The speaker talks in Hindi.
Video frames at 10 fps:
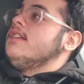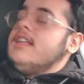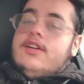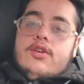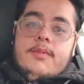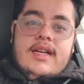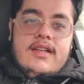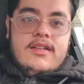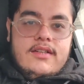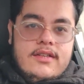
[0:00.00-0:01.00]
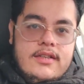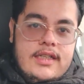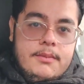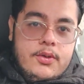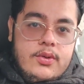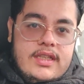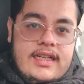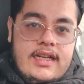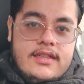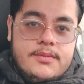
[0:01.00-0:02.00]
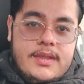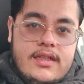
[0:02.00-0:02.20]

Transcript: ये देखो भाई ये भी उल्टी है इसमें